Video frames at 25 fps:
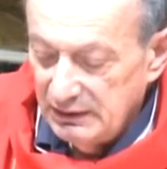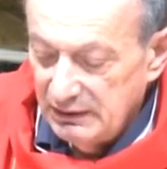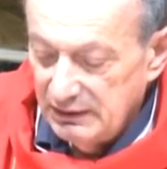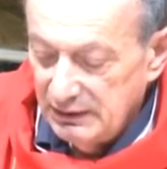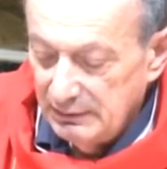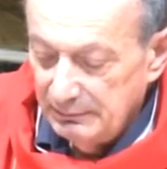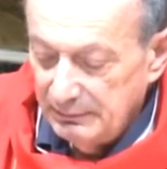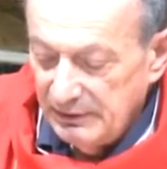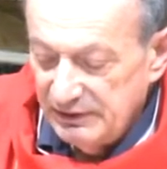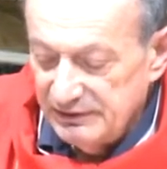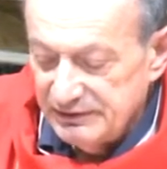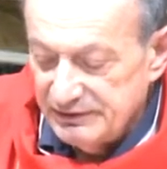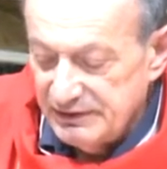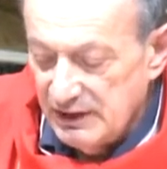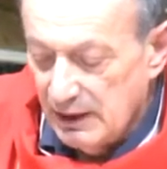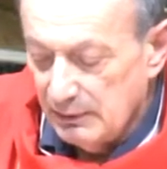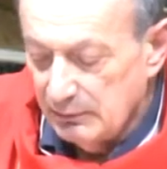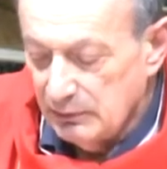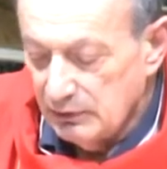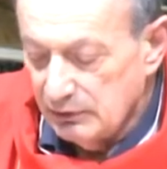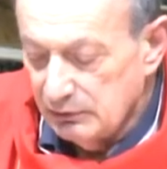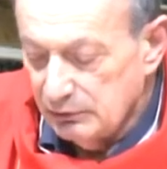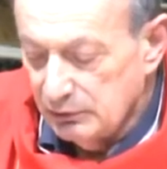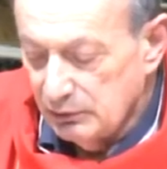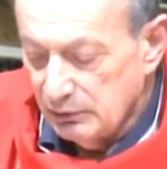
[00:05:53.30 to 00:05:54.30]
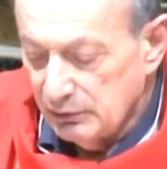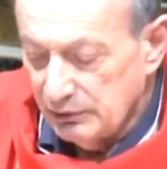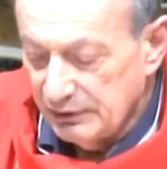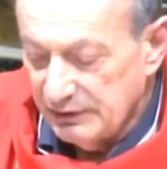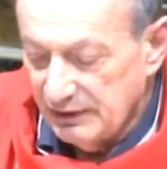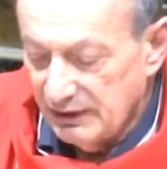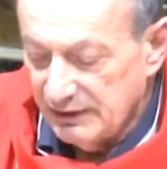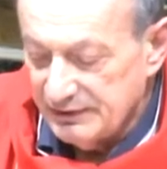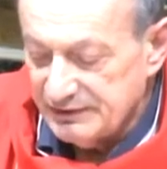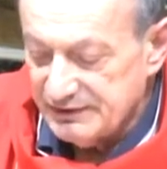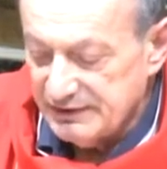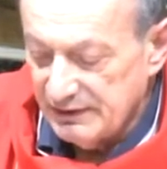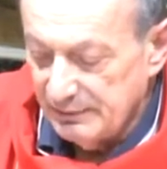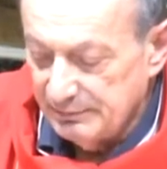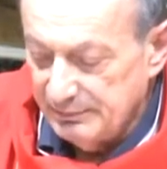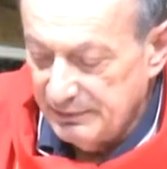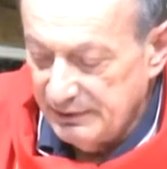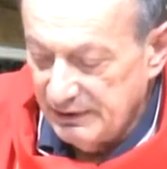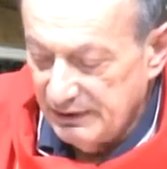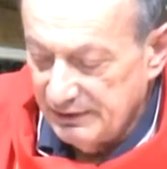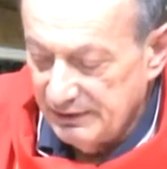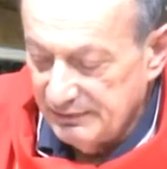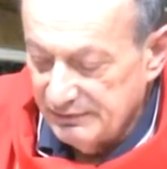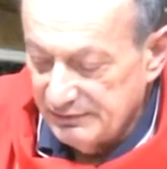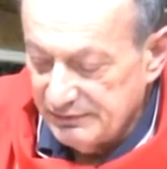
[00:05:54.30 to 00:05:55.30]
Pensiamo al dono della
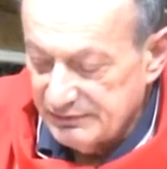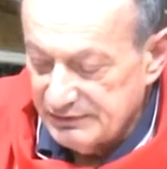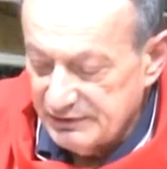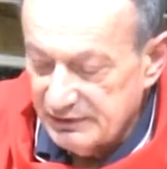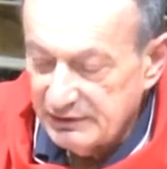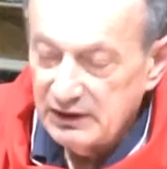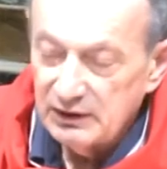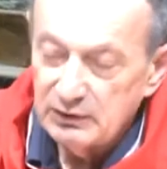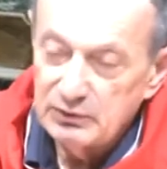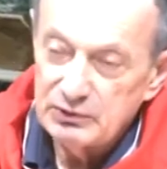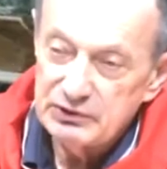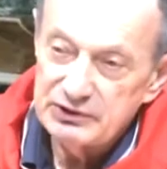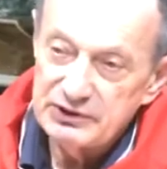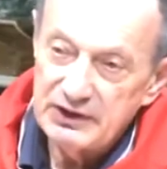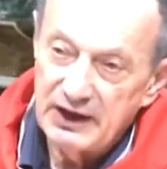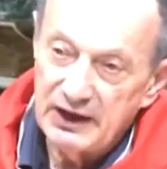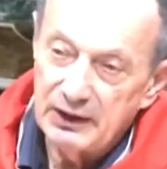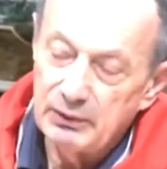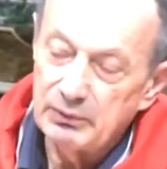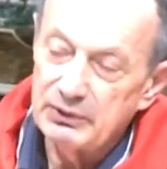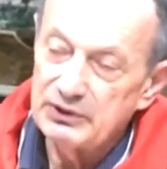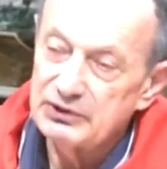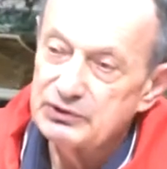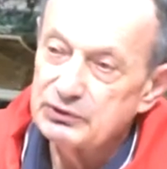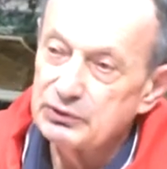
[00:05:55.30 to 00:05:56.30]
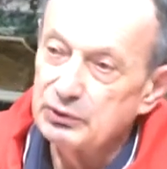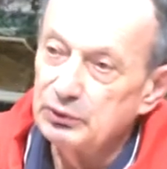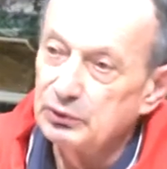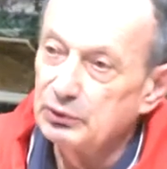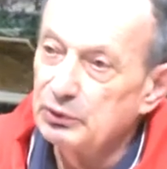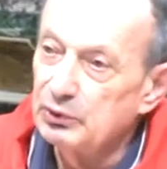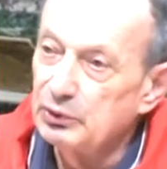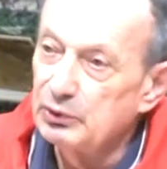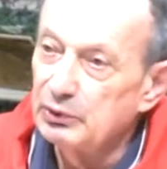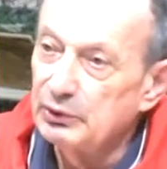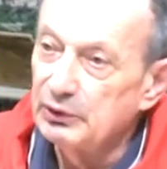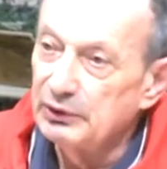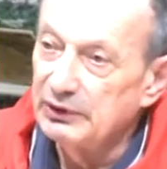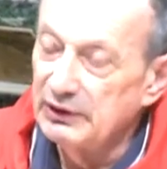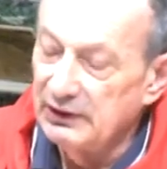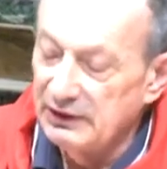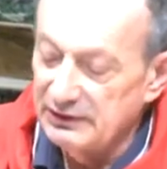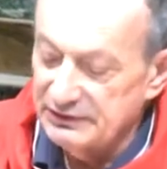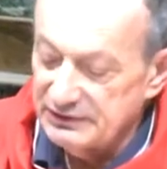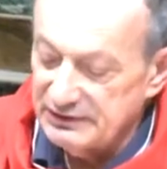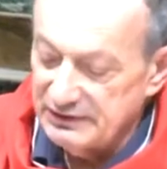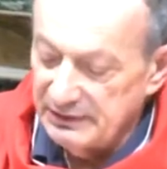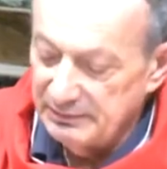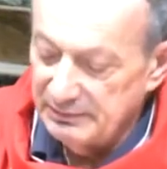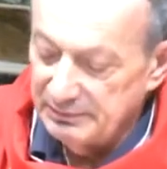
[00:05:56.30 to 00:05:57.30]
sapienza. Che cos'è questo dono della
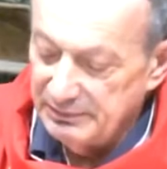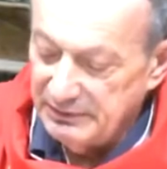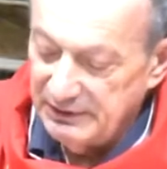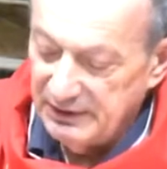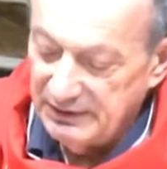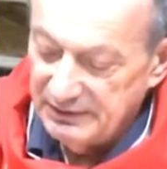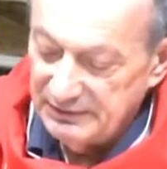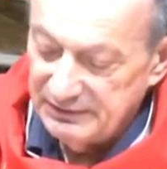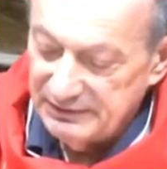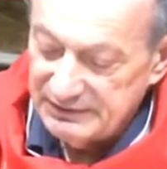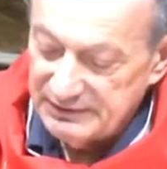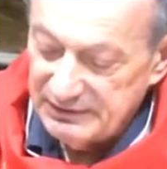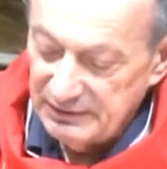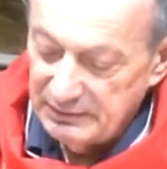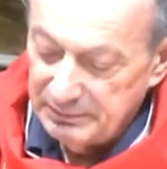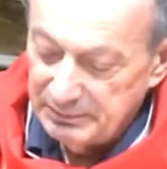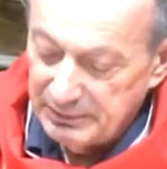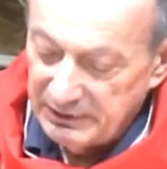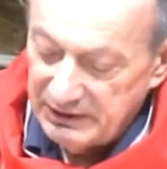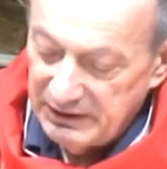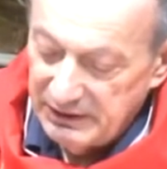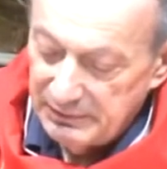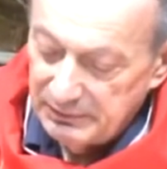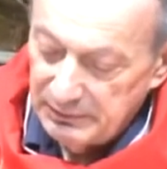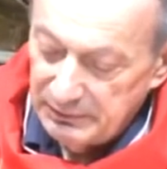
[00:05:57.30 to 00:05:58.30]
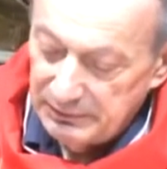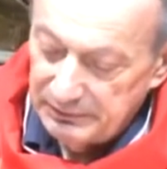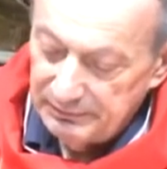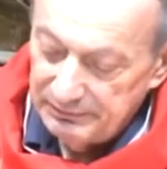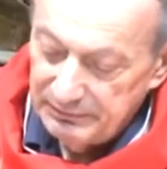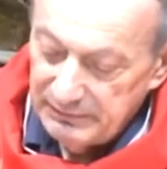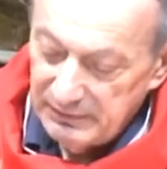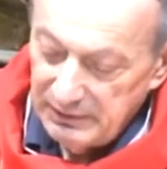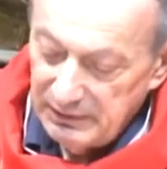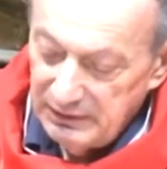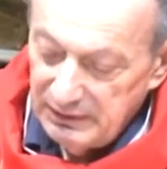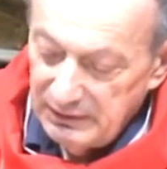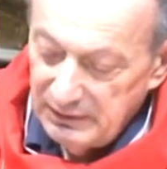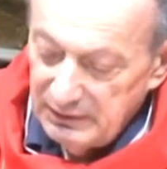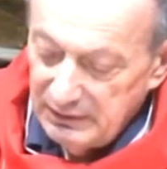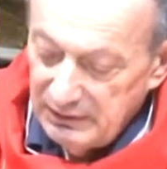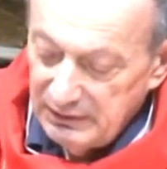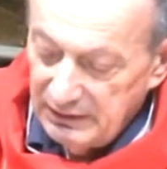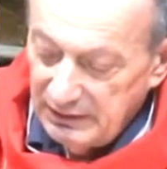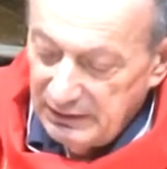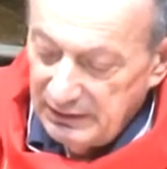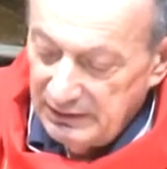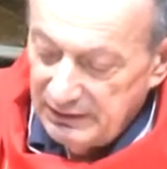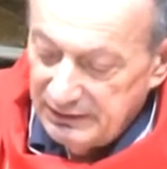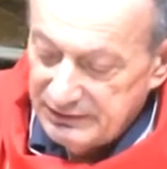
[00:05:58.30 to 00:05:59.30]
sapienza? Il primo
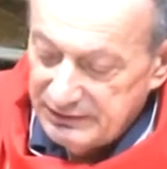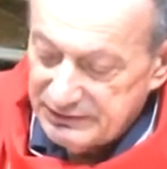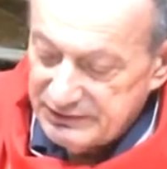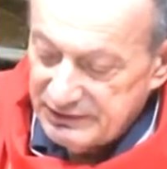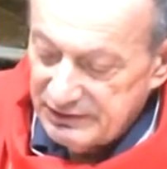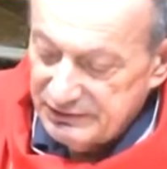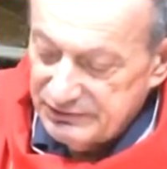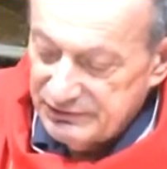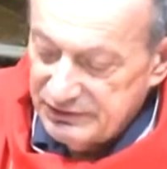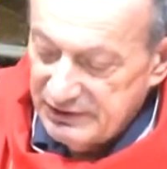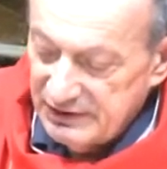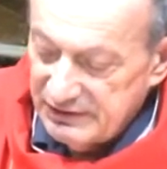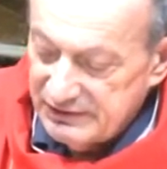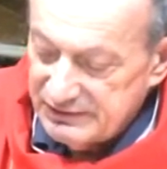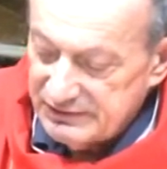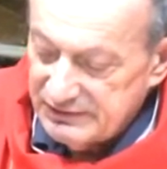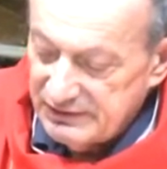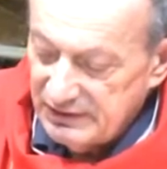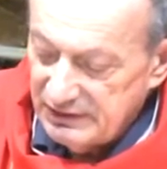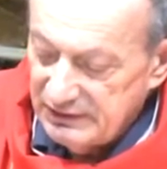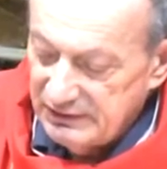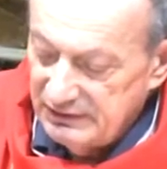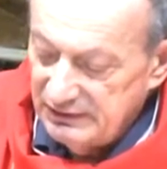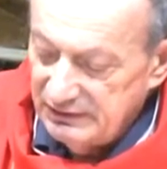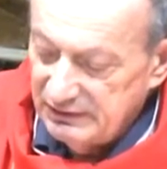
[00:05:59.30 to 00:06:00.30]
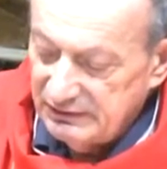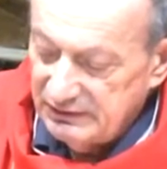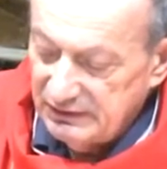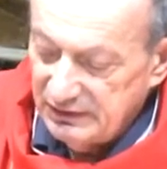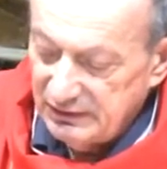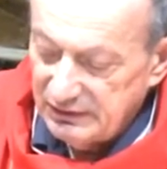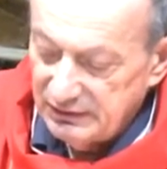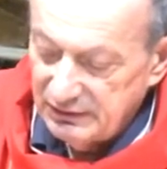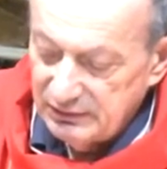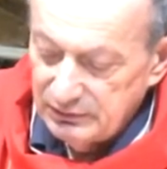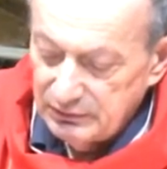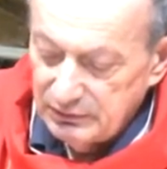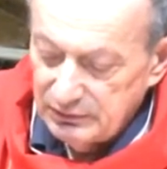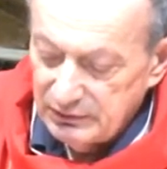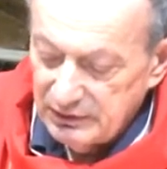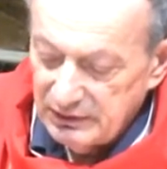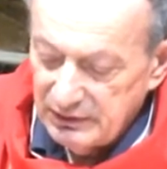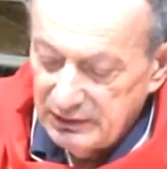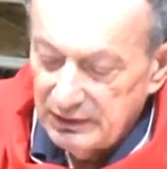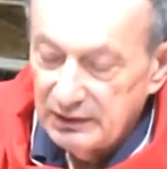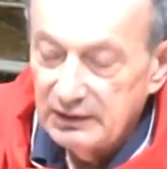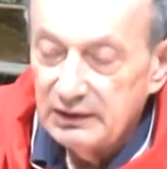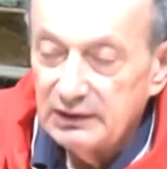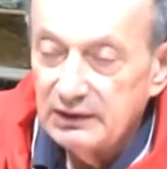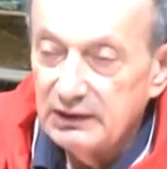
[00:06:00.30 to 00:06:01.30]
è la saggezza
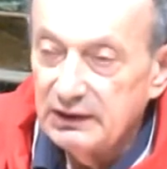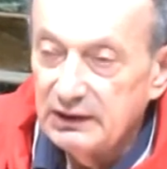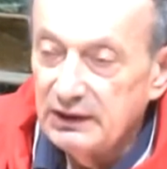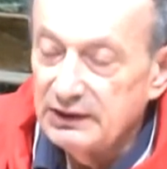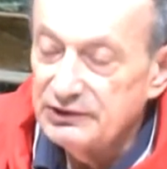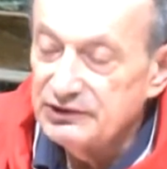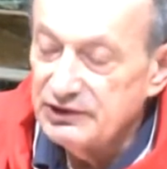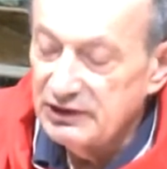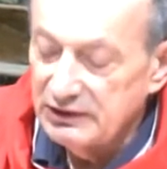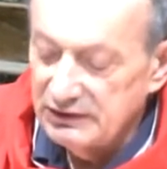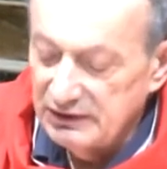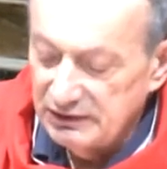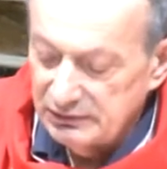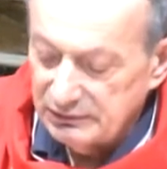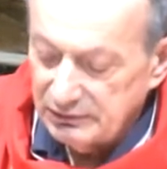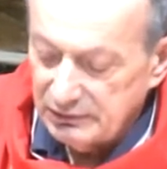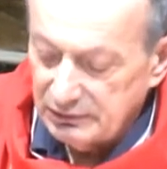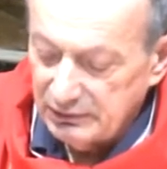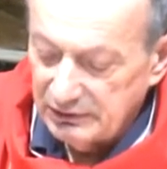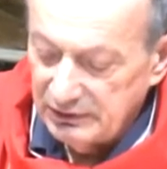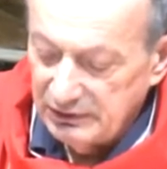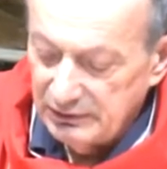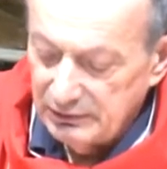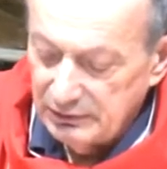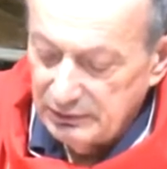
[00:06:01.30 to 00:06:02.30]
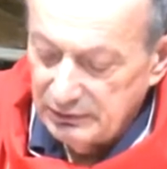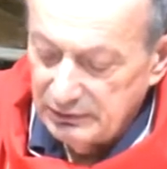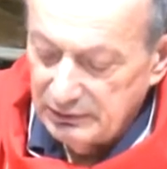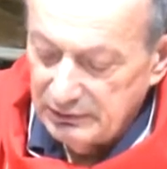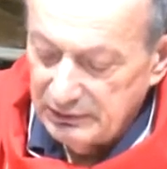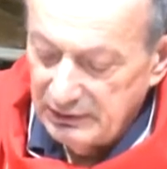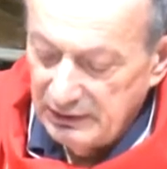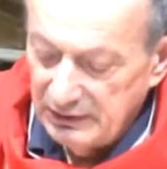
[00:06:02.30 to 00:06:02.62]
interiore che c'è dentro di noi,